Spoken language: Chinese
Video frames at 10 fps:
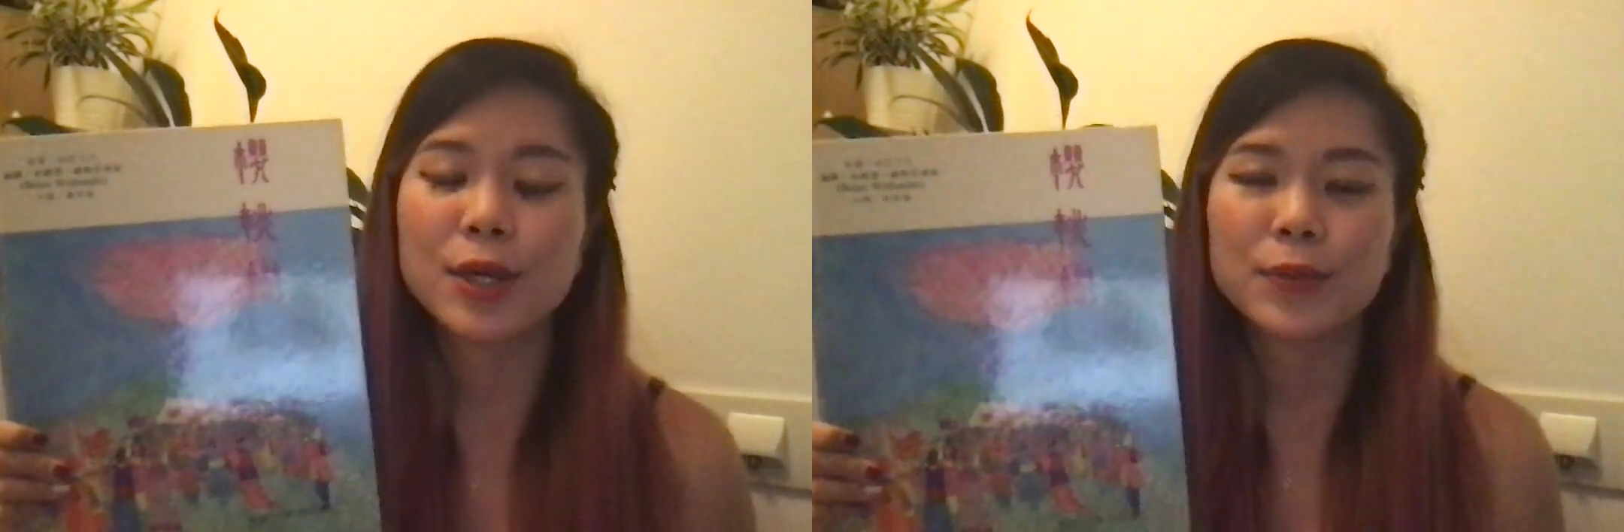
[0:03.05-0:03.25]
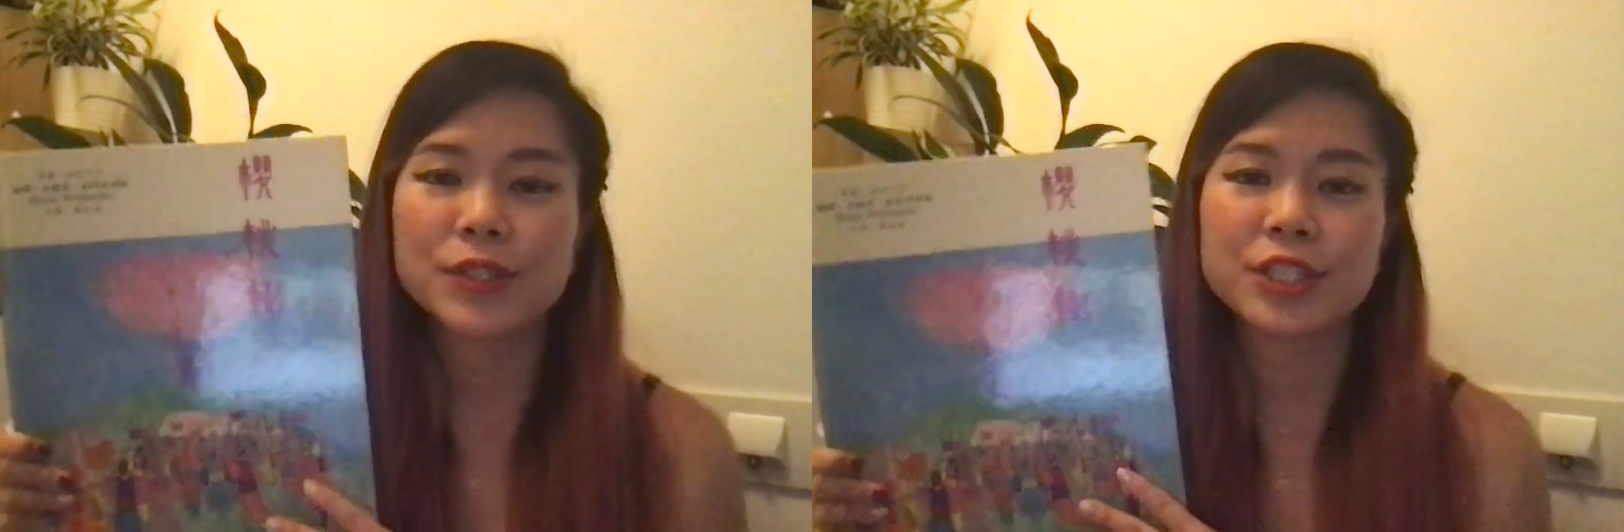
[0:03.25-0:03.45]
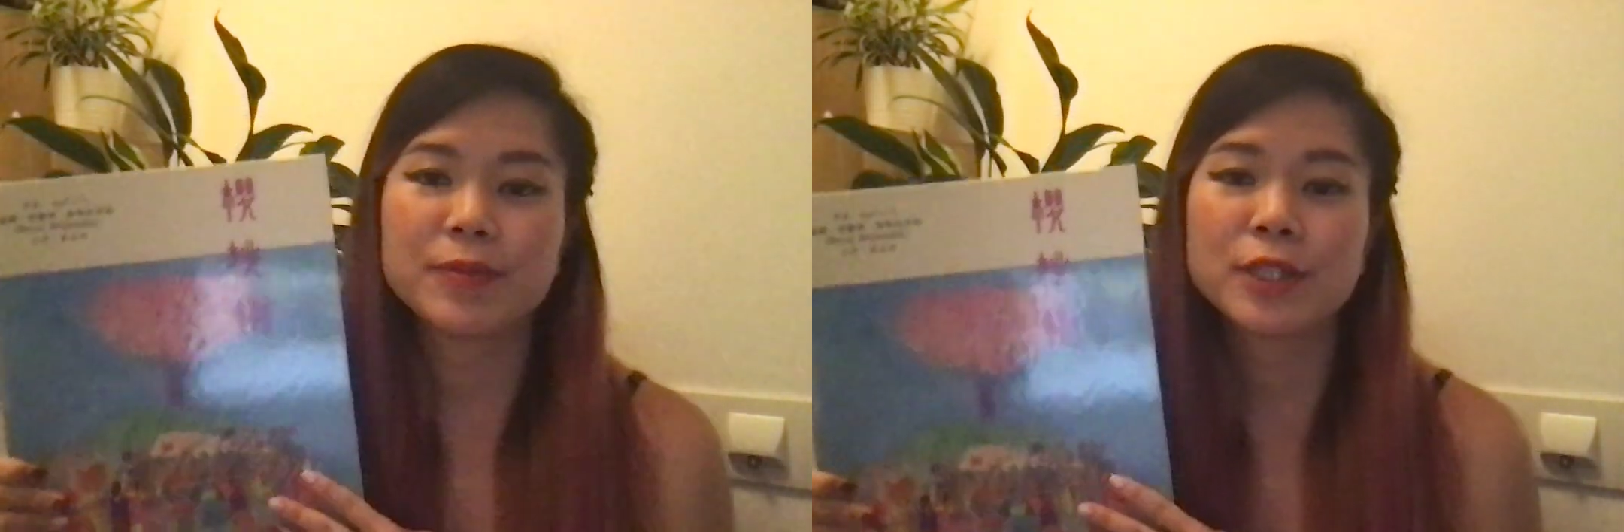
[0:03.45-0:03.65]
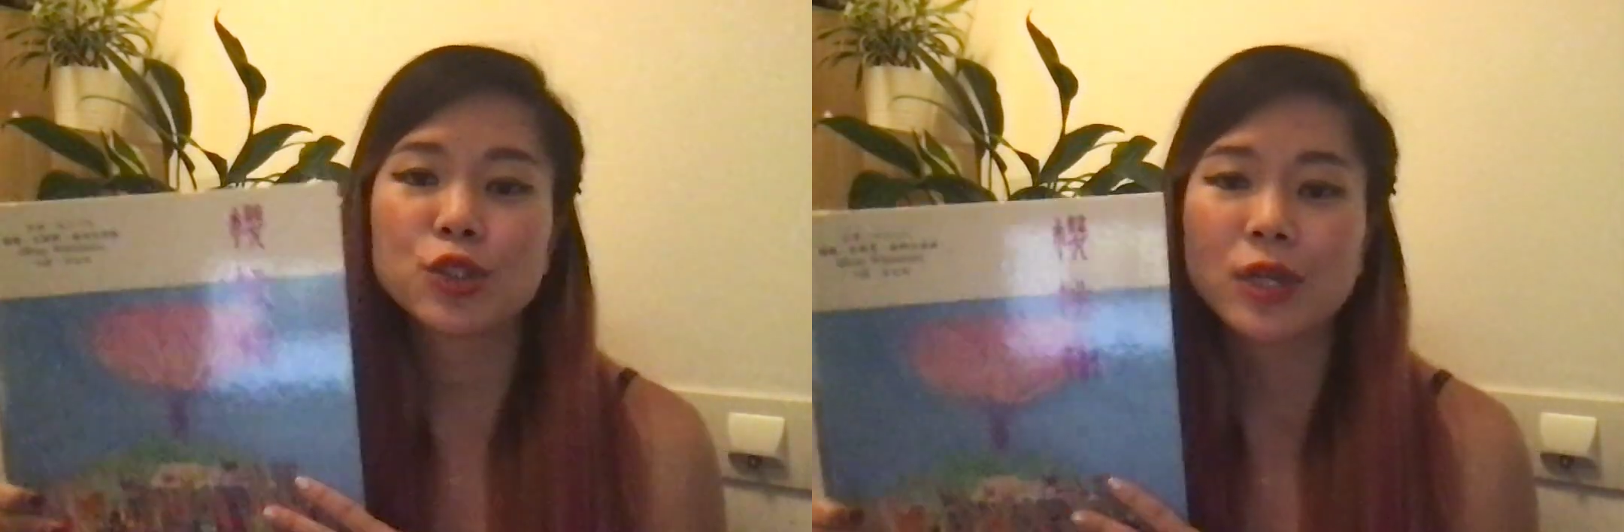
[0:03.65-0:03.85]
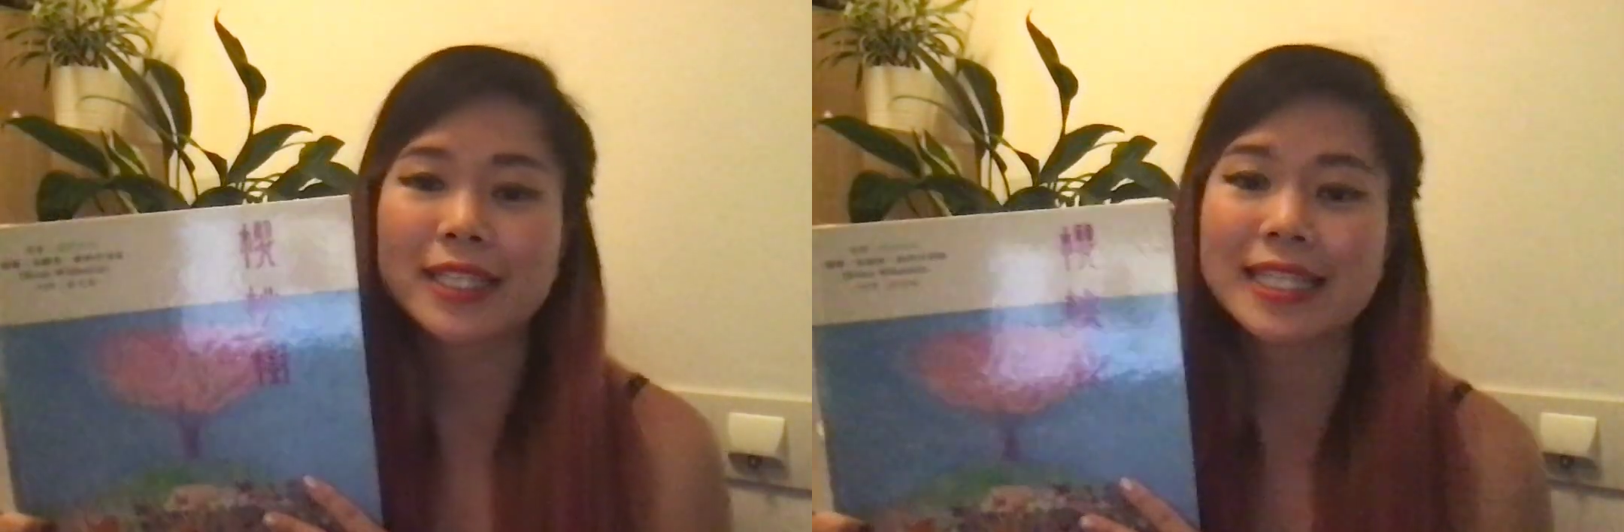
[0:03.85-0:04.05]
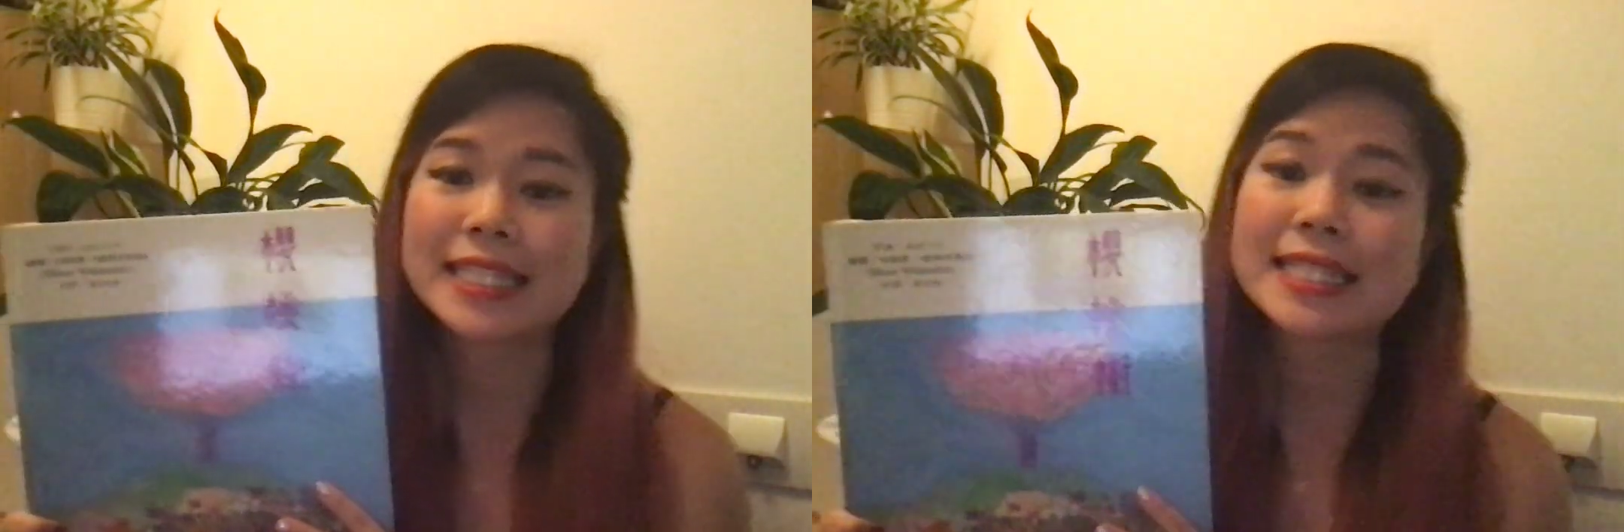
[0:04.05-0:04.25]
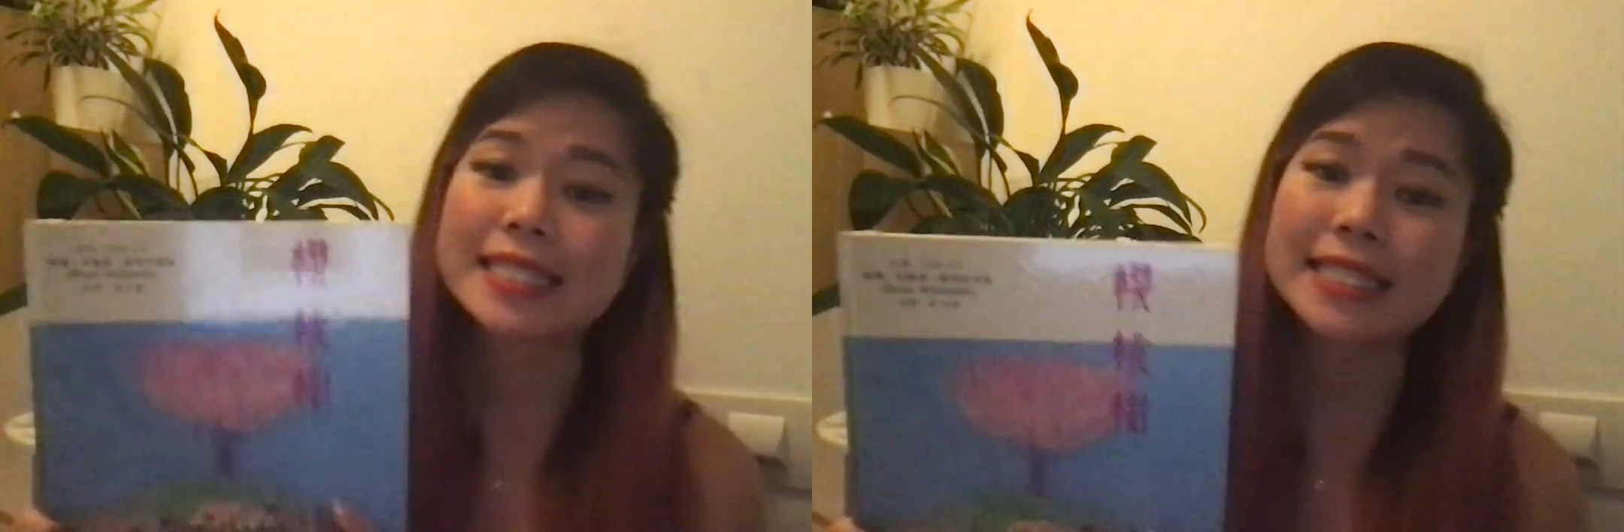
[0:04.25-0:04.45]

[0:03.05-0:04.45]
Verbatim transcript: 我是一名专业的司